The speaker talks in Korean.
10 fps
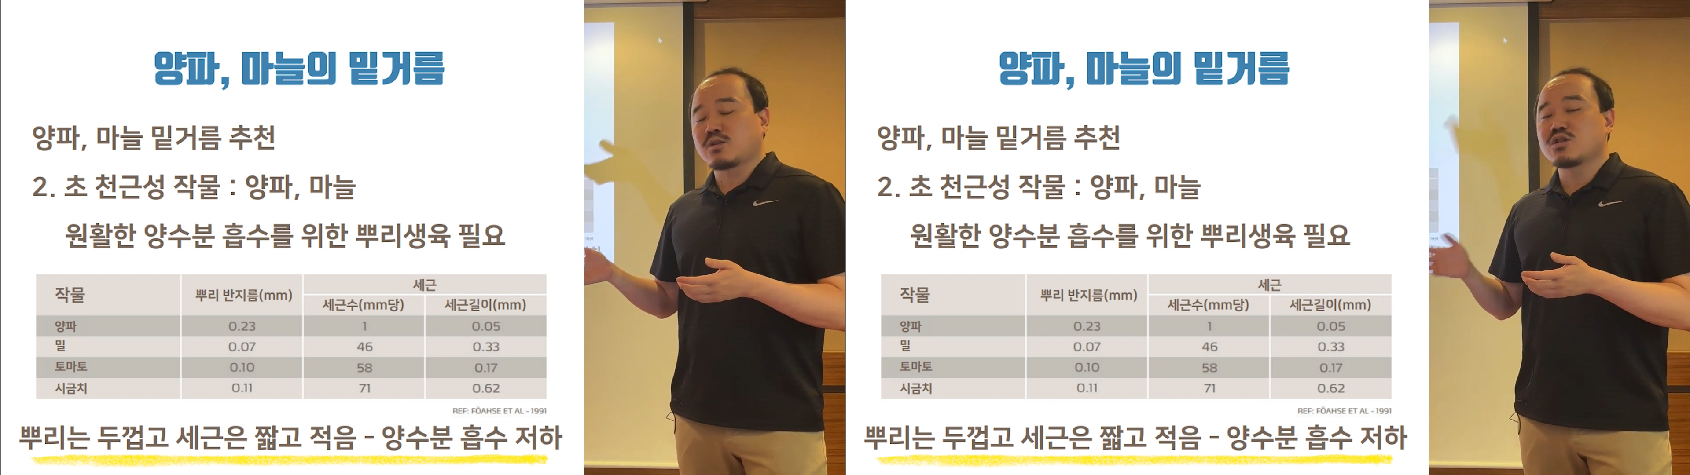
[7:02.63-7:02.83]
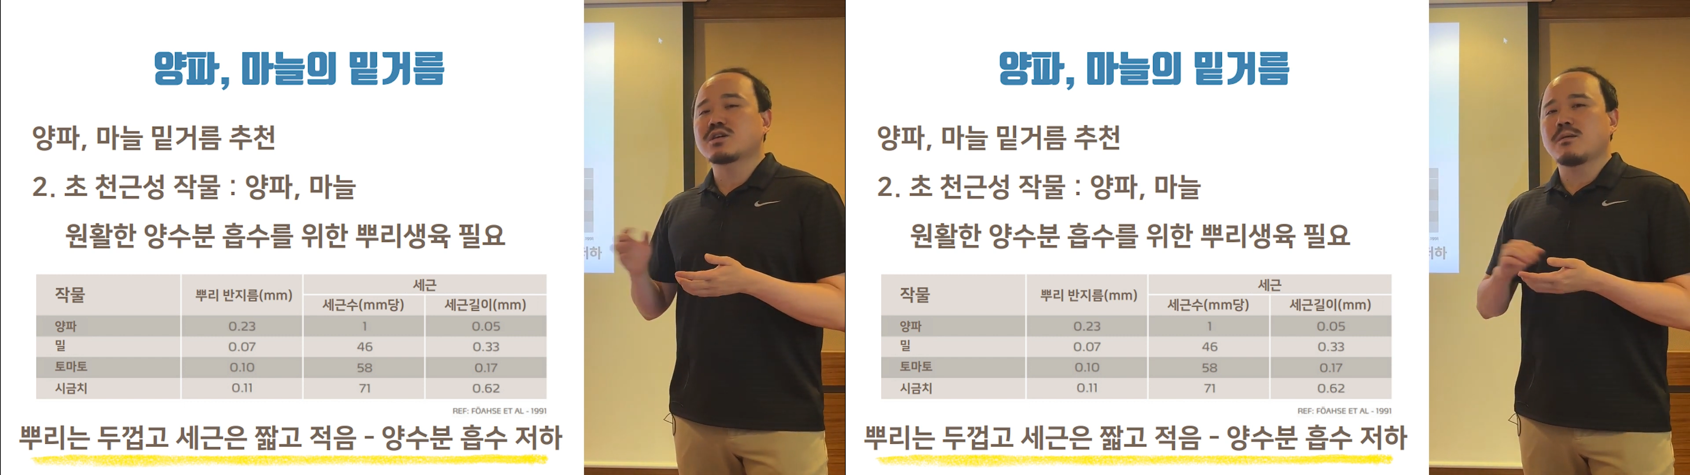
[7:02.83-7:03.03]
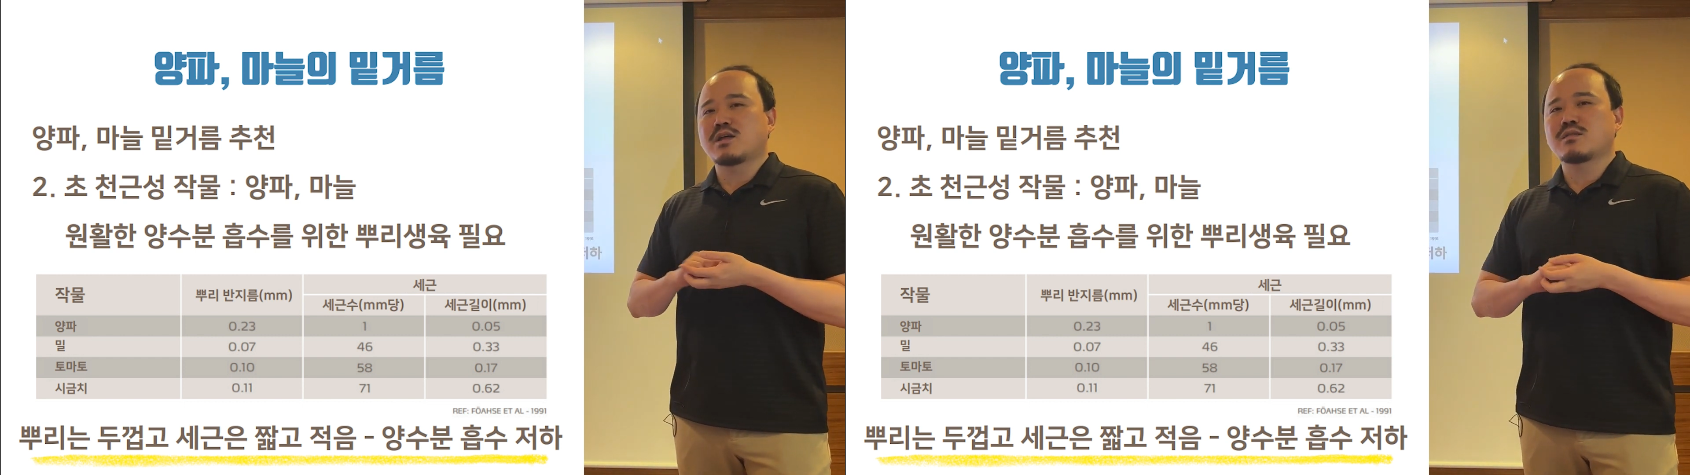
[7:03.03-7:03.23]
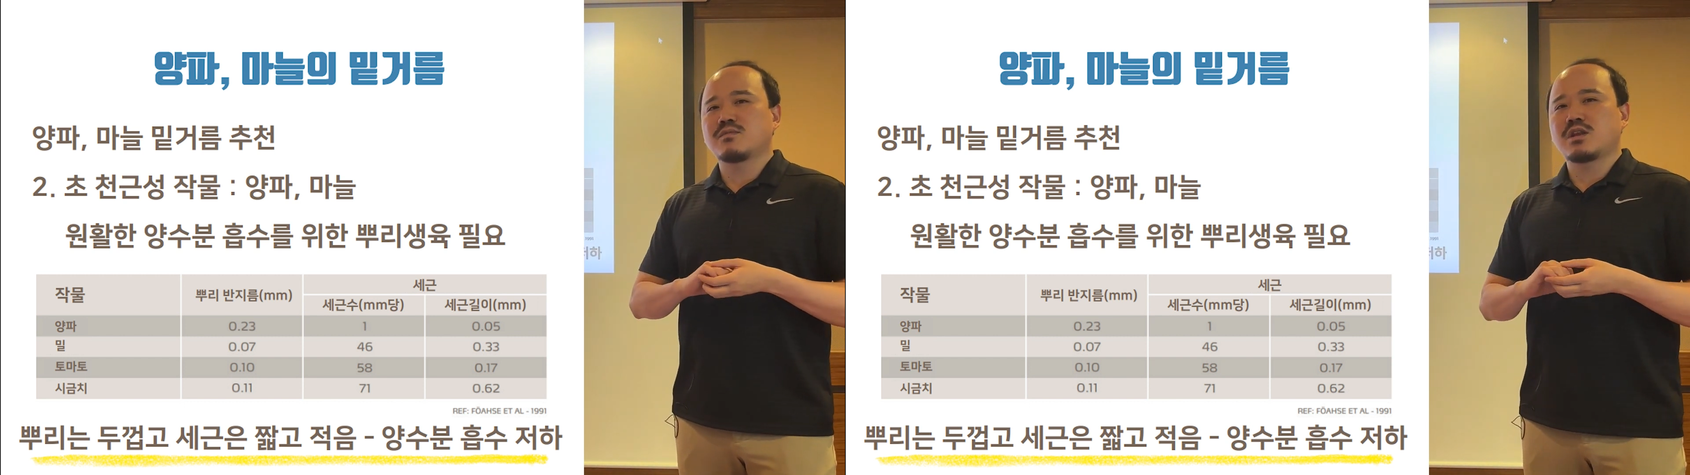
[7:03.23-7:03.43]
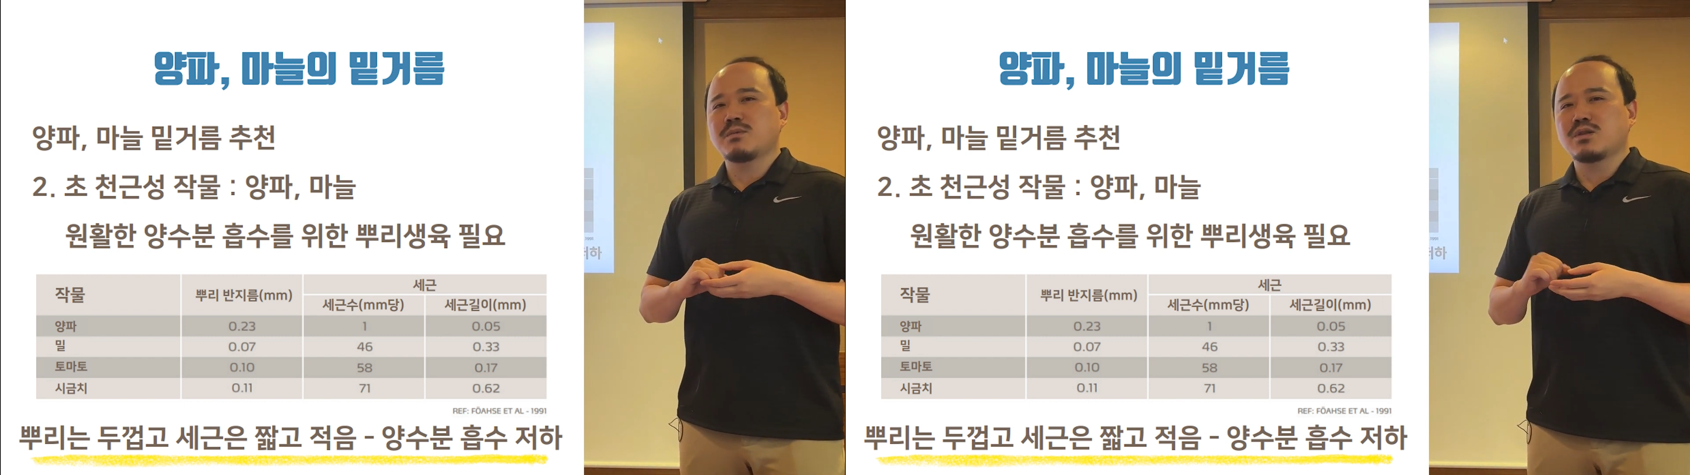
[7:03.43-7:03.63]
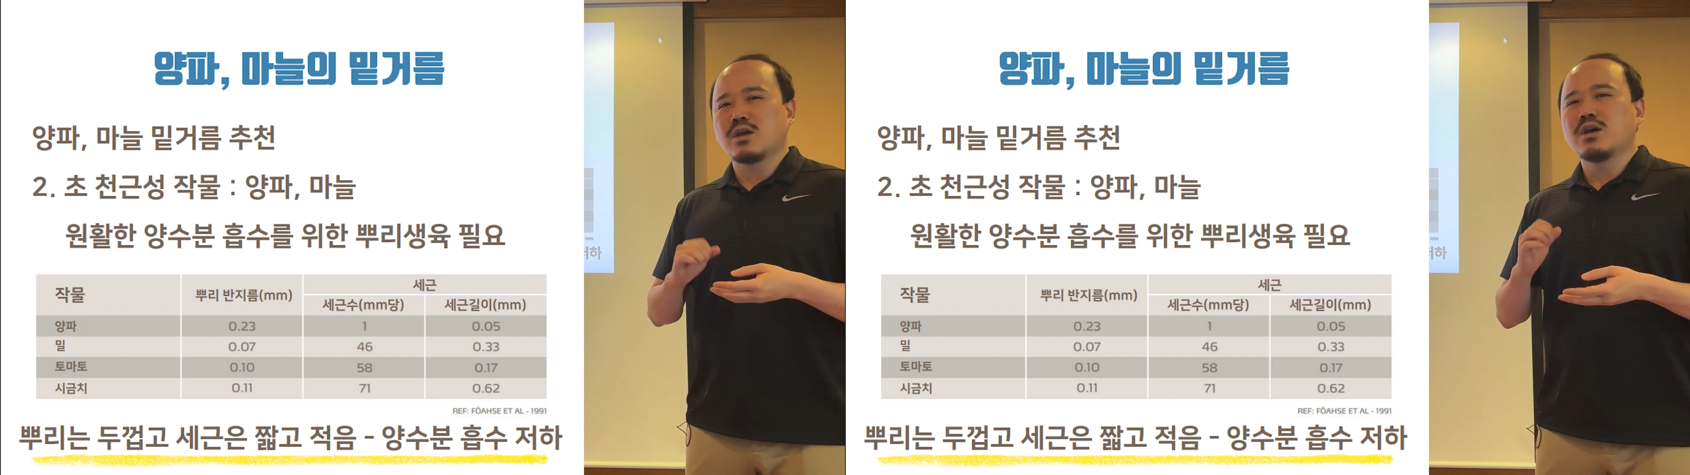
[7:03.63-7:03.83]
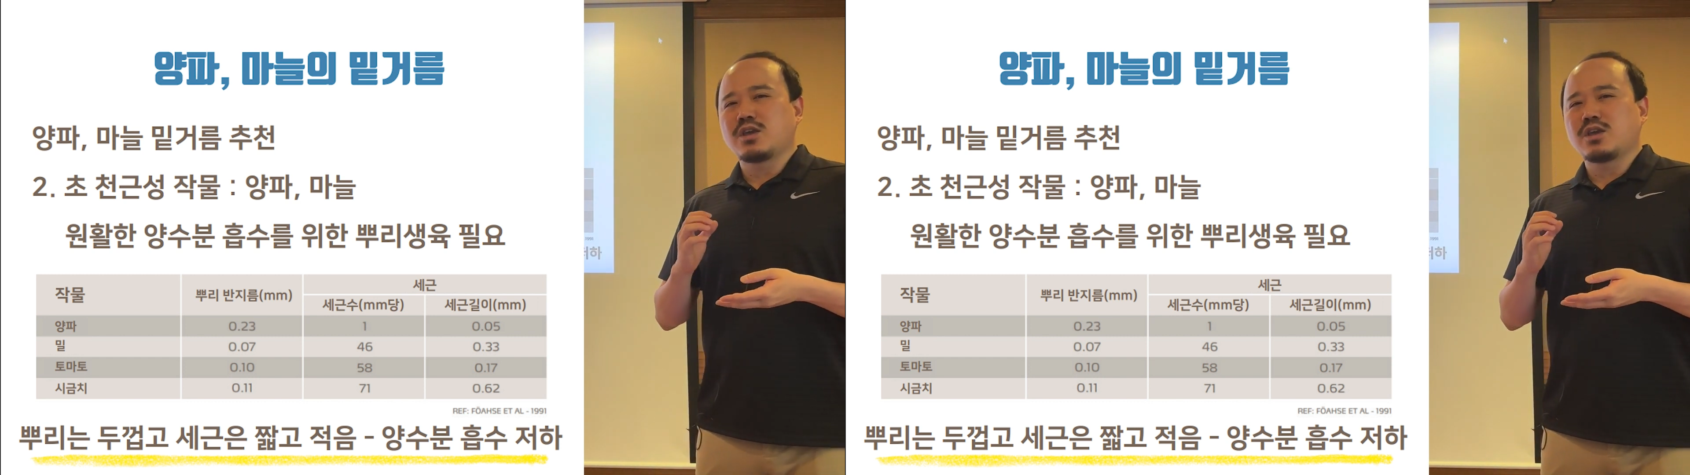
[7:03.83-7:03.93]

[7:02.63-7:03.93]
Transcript: 더 쉽게 말씀드리면